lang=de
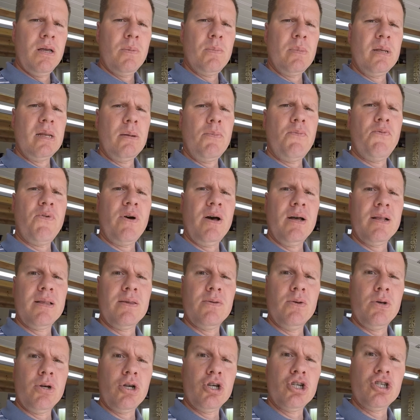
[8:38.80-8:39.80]
mit dem
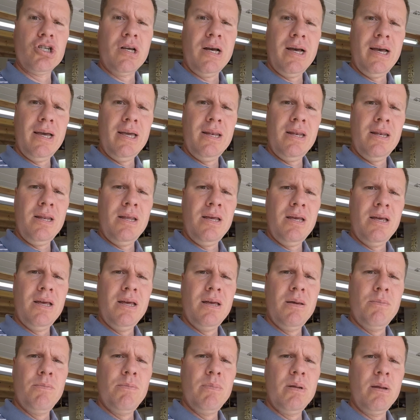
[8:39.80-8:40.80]
Fahrzeugschein,
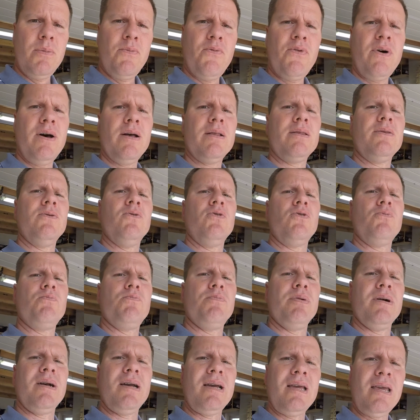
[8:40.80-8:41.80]
mit dem
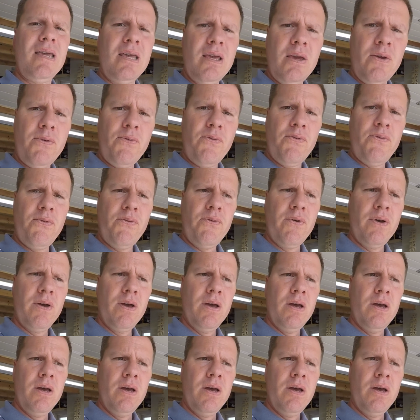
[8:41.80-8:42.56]
Fahrzeugbrief,